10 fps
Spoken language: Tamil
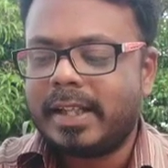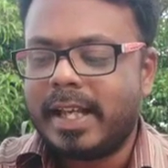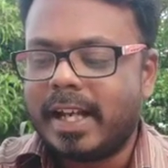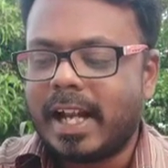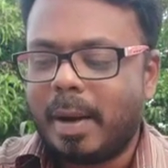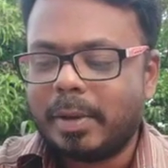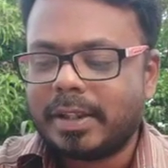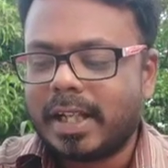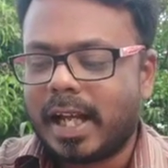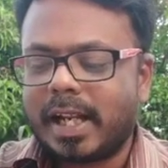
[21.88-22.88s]
என்
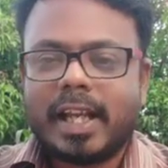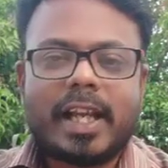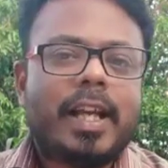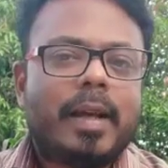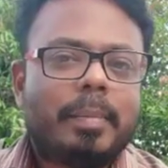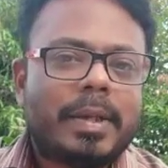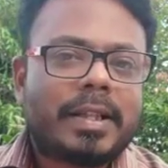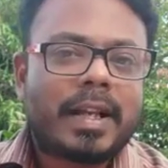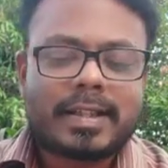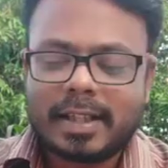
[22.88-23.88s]
நாமத்தினாலே
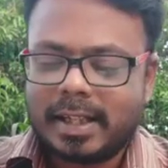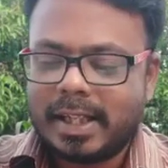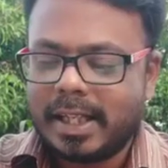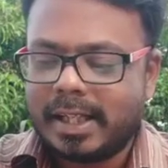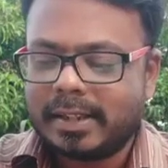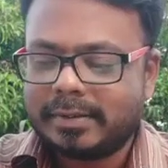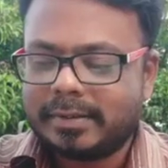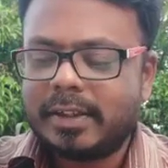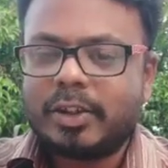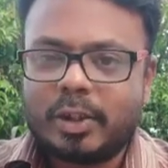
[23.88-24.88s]
பிசாசுகளை
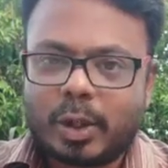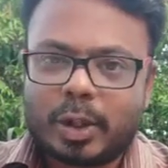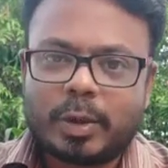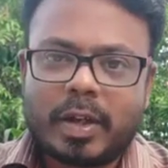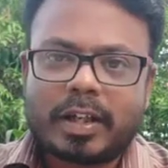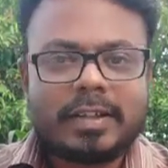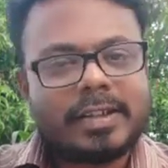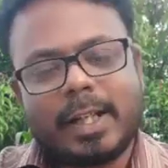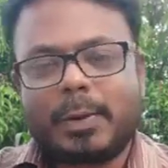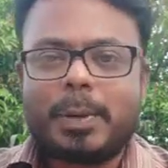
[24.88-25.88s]
துரத்துவார்கள்
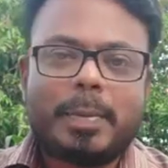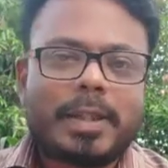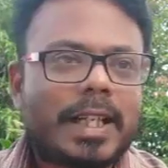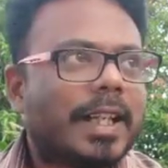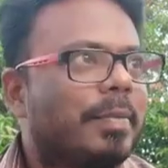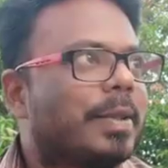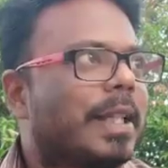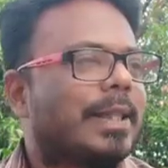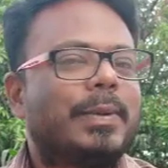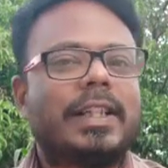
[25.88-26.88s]
சரி குடும்பத்தில் இருக்கிற
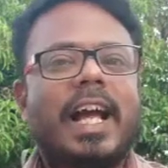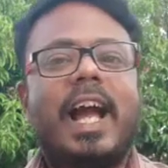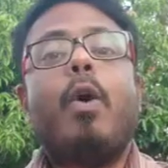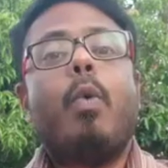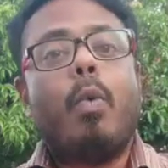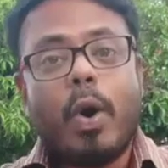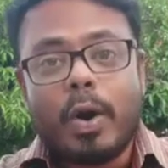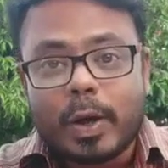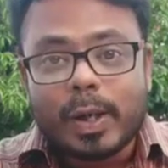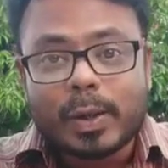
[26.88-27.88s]
பிசாசை விடுங்க
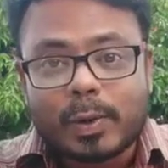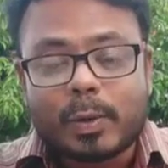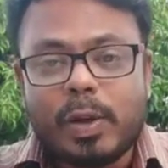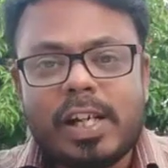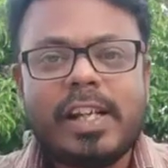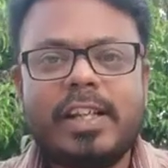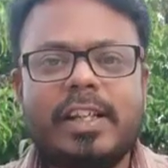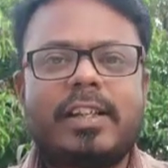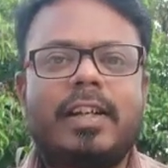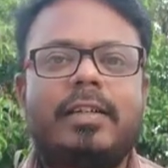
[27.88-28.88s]
உங்களுக்குள்ளே
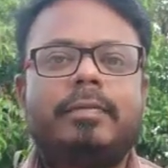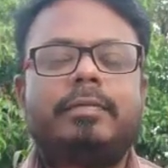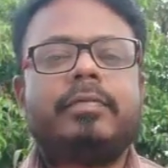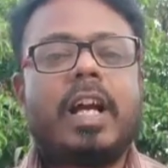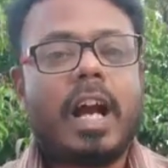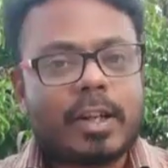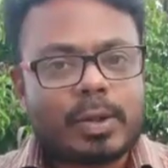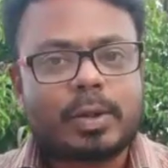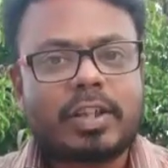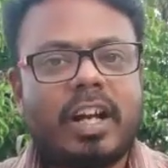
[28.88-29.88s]
இருக்கிற
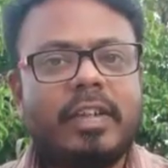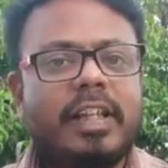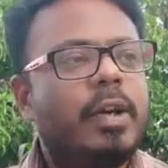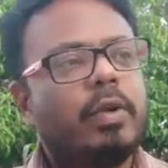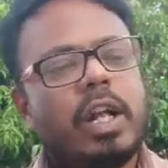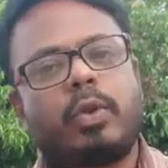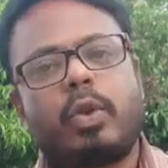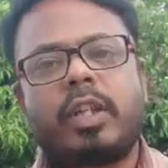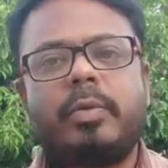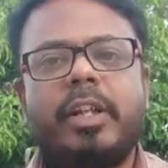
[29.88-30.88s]
அசுத்தாவிகளை உங்களால்
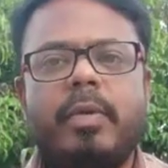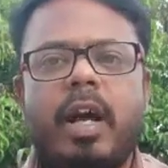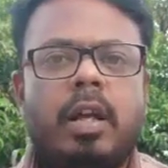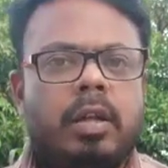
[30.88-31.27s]
துரத்த முடியுமா